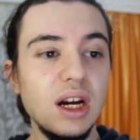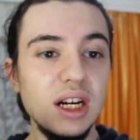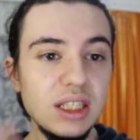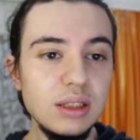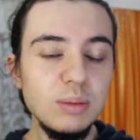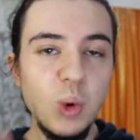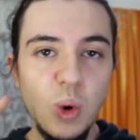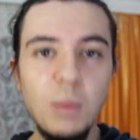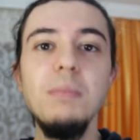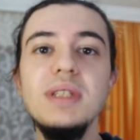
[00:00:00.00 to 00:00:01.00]
Kanalım
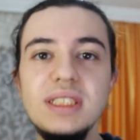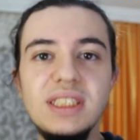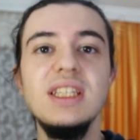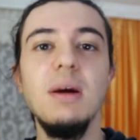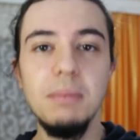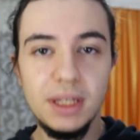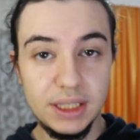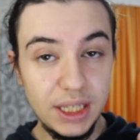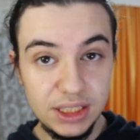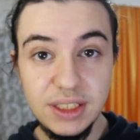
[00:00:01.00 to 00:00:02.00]
10 bin izlenmeye
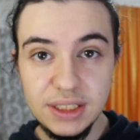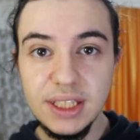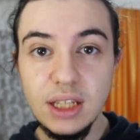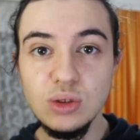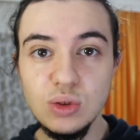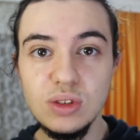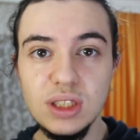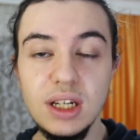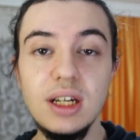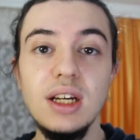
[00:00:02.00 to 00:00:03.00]
geçtikten
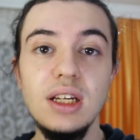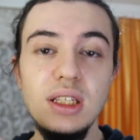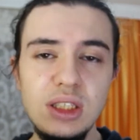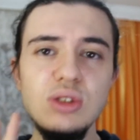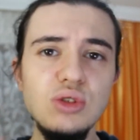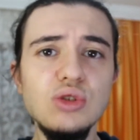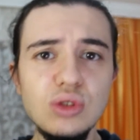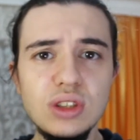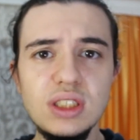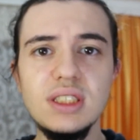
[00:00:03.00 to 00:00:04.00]
sonra 2-3
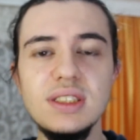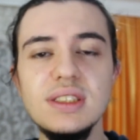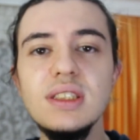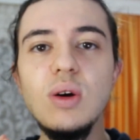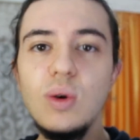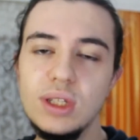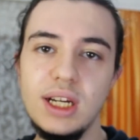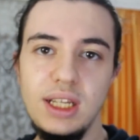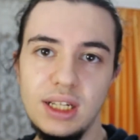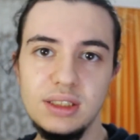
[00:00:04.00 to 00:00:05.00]
gün içerisinde
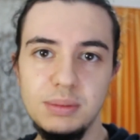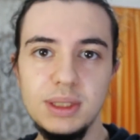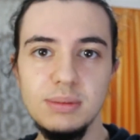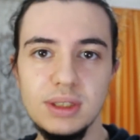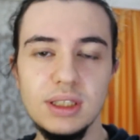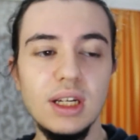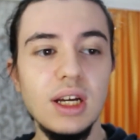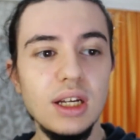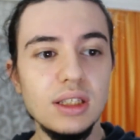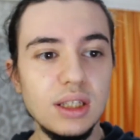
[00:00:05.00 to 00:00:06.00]
onaylandı benimki.
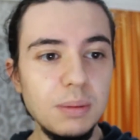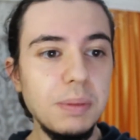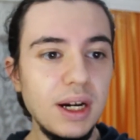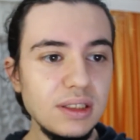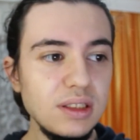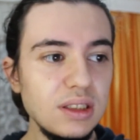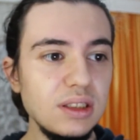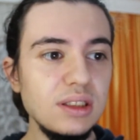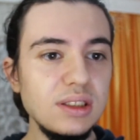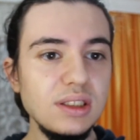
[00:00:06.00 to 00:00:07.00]
Tabi
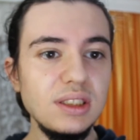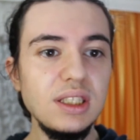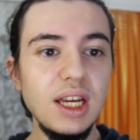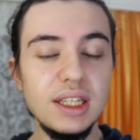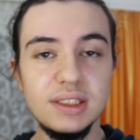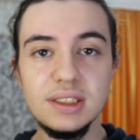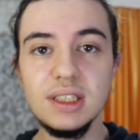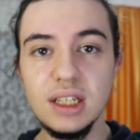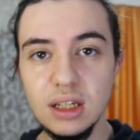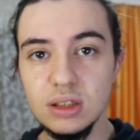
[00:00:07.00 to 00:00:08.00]
bazılarınızın ki eski
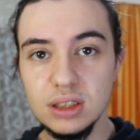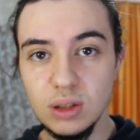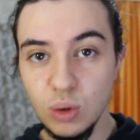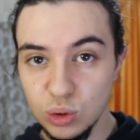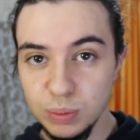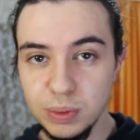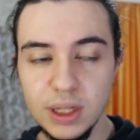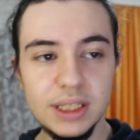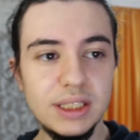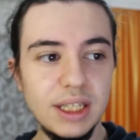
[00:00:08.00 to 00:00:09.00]
kanal olup
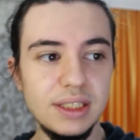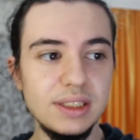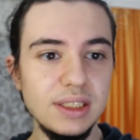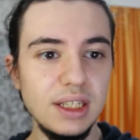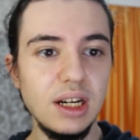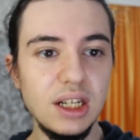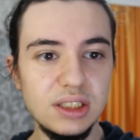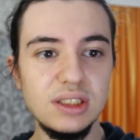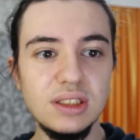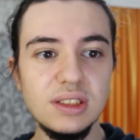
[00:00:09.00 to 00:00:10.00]
hani eskiden
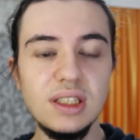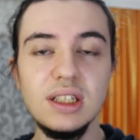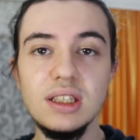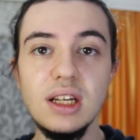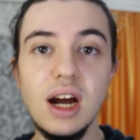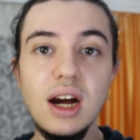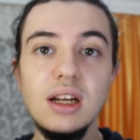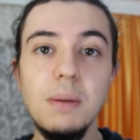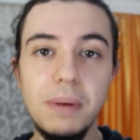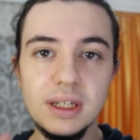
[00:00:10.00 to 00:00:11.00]
açtığınız kanallar
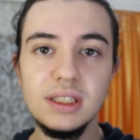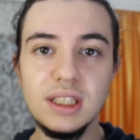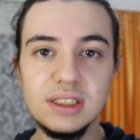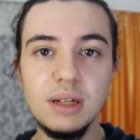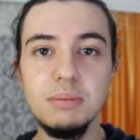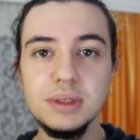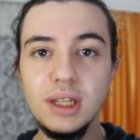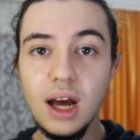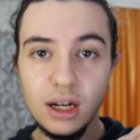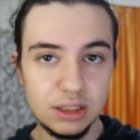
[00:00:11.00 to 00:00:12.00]
hala para
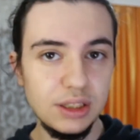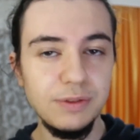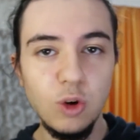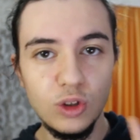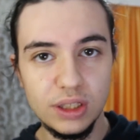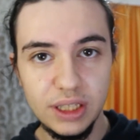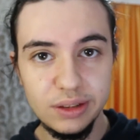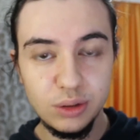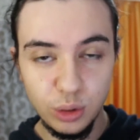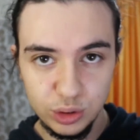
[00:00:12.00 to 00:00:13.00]
kazanması aktif
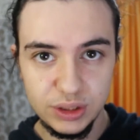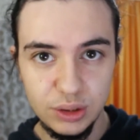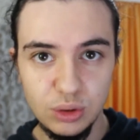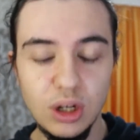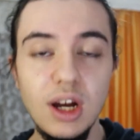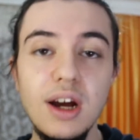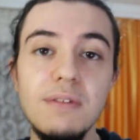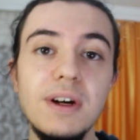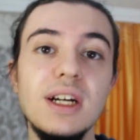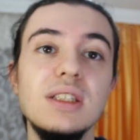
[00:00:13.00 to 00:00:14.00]
olarak gösteriyor.
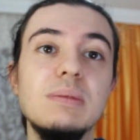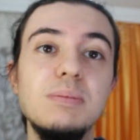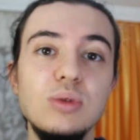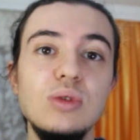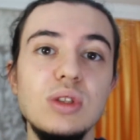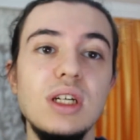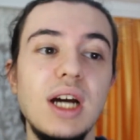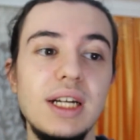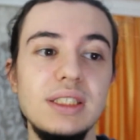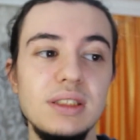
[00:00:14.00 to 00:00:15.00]
Fakat bu
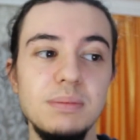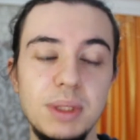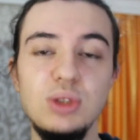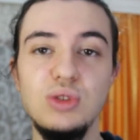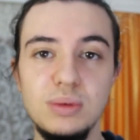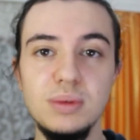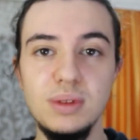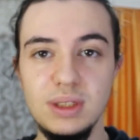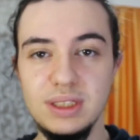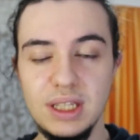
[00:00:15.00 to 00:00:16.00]
hani 500
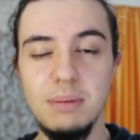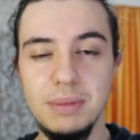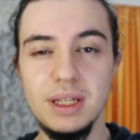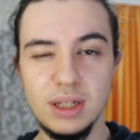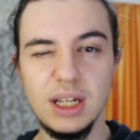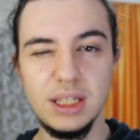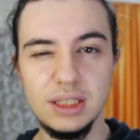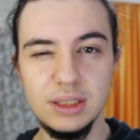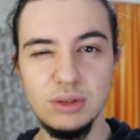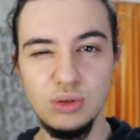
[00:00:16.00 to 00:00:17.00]
izlenmelik
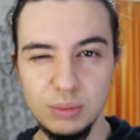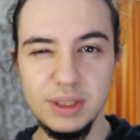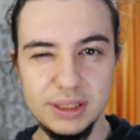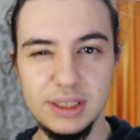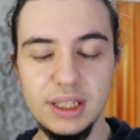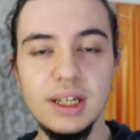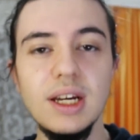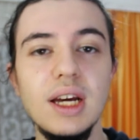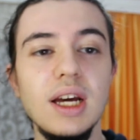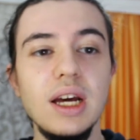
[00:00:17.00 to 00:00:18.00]
kanalları diyorum eski.
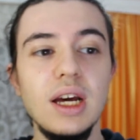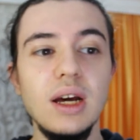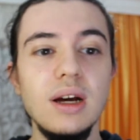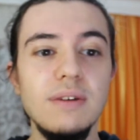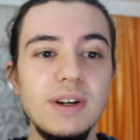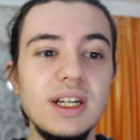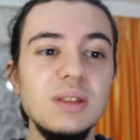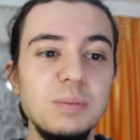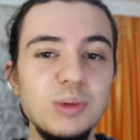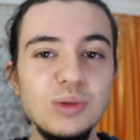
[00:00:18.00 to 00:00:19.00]

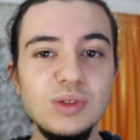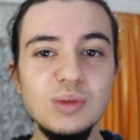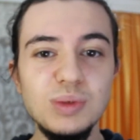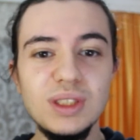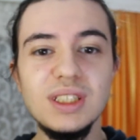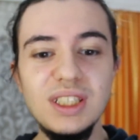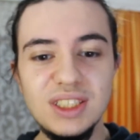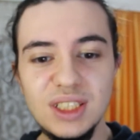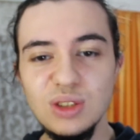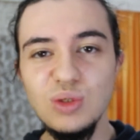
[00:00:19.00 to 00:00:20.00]
Fakat bunu buna da
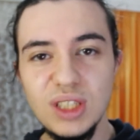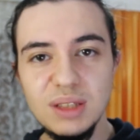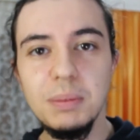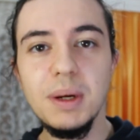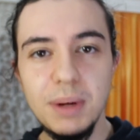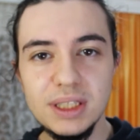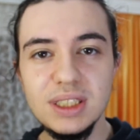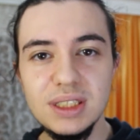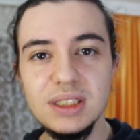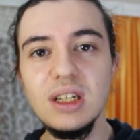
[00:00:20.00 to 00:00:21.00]
içerik üretmeye
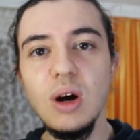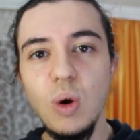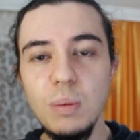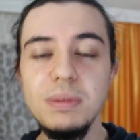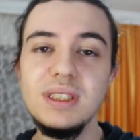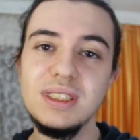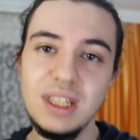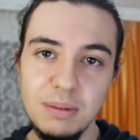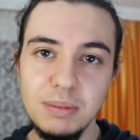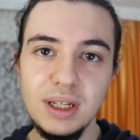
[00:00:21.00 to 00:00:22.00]
başladıkça 10.000
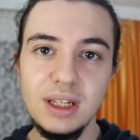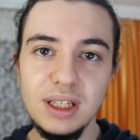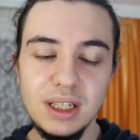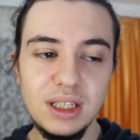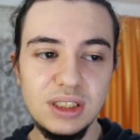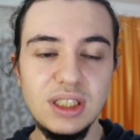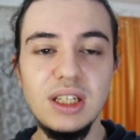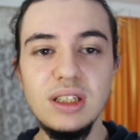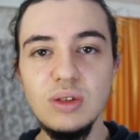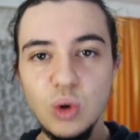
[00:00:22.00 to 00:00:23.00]
izlenme e,
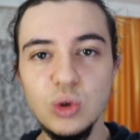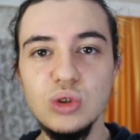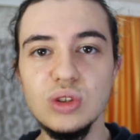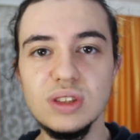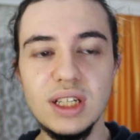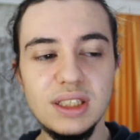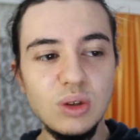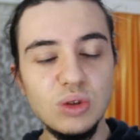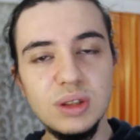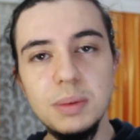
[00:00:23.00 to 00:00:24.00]
şeyini koyuyor.
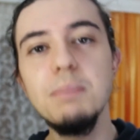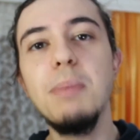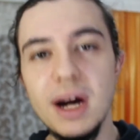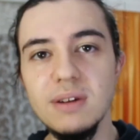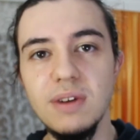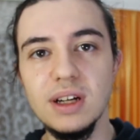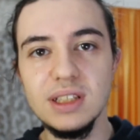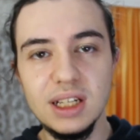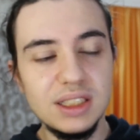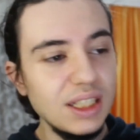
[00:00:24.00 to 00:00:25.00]
Zaten orada bir bug var.
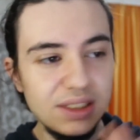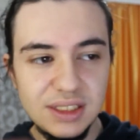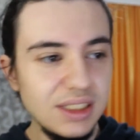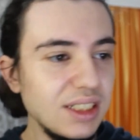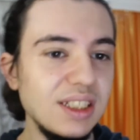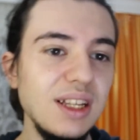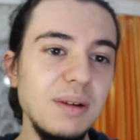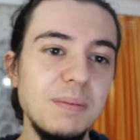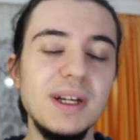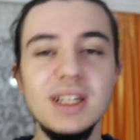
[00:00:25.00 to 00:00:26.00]
Yani
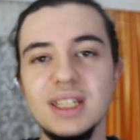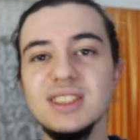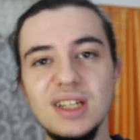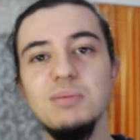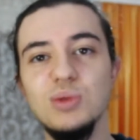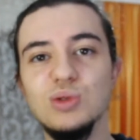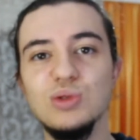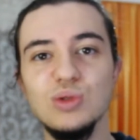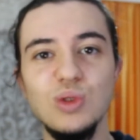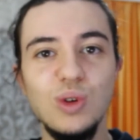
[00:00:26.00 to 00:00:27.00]
kesinlikle para
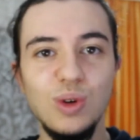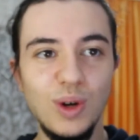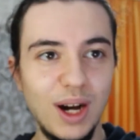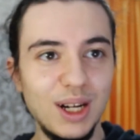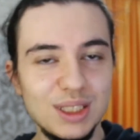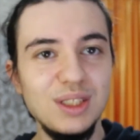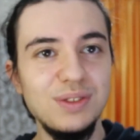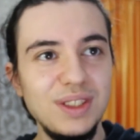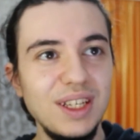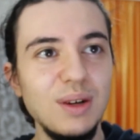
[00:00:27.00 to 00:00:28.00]
kazanmıyorsunuz. O
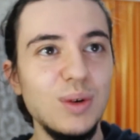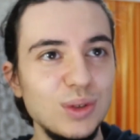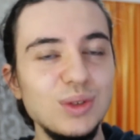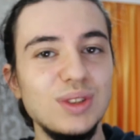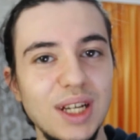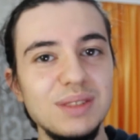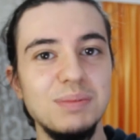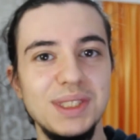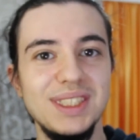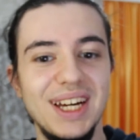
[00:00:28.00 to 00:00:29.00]
aktif diye onu
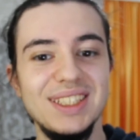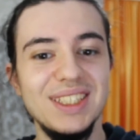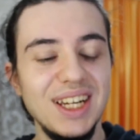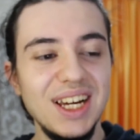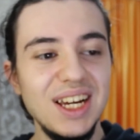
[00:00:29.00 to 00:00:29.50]
satmayın yani.